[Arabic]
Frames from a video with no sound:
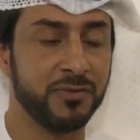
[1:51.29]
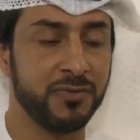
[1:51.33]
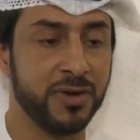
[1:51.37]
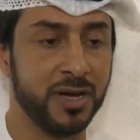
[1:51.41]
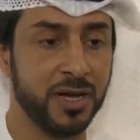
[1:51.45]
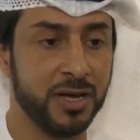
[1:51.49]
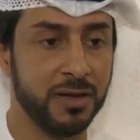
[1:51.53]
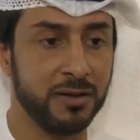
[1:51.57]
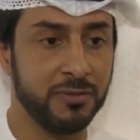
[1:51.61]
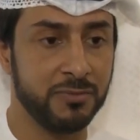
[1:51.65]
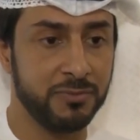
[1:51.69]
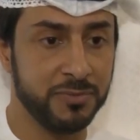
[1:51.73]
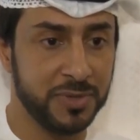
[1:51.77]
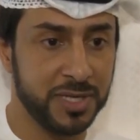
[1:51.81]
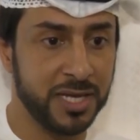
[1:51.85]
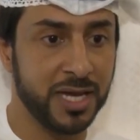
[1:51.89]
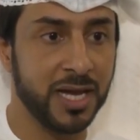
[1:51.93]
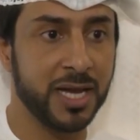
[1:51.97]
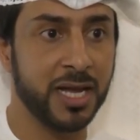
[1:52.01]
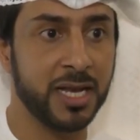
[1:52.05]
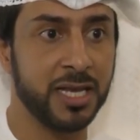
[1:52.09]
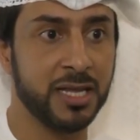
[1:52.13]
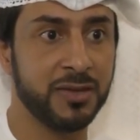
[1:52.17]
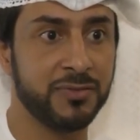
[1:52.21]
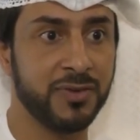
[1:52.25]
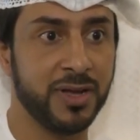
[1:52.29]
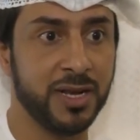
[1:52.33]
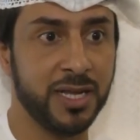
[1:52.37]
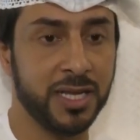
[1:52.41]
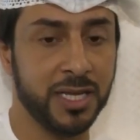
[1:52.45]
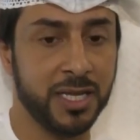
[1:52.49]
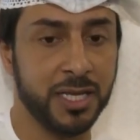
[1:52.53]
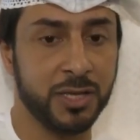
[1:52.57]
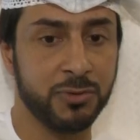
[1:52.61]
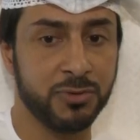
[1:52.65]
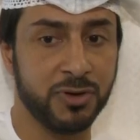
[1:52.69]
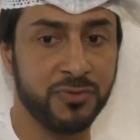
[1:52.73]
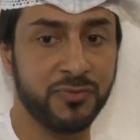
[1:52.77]
فمينا خليفه
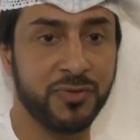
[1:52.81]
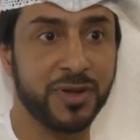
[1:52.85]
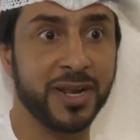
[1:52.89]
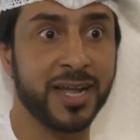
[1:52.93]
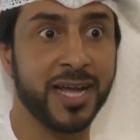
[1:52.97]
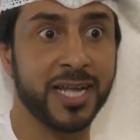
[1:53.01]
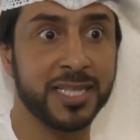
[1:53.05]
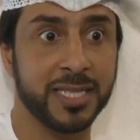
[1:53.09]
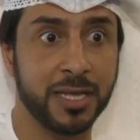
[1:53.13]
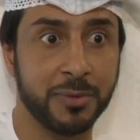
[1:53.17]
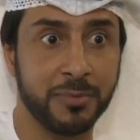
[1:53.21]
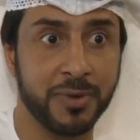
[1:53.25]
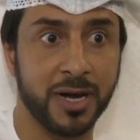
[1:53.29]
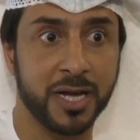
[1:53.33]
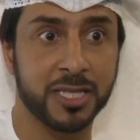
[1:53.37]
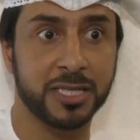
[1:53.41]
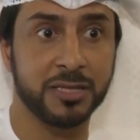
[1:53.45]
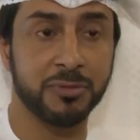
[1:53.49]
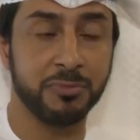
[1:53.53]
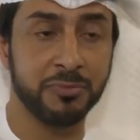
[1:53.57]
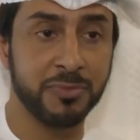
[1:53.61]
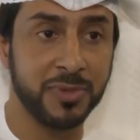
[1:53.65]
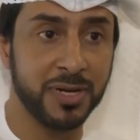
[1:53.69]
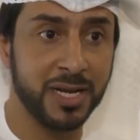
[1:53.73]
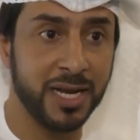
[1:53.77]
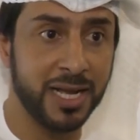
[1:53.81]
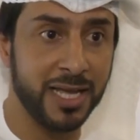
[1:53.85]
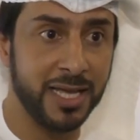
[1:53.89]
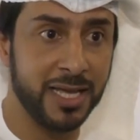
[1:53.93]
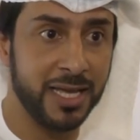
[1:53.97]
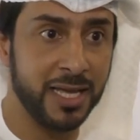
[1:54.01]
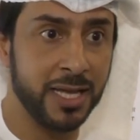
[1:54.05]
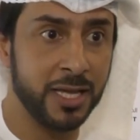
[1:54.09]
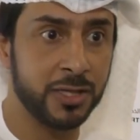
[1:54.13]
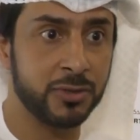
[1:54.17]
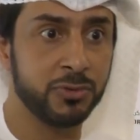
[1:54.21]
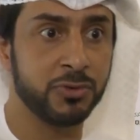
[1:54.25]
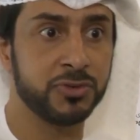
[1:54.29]
الحين يوفر خدمات من
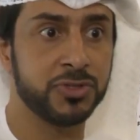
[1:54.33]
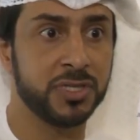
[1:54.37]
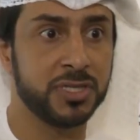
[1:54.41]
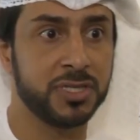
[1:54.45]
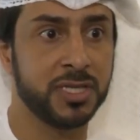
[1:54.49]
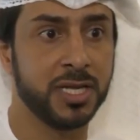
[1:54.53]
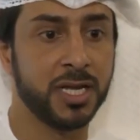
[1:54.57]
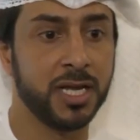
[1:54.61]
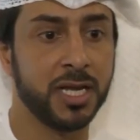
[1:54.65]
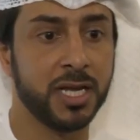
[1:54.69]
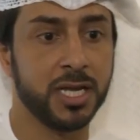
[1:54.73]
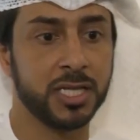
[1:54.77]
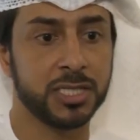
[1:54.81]
اي تو زد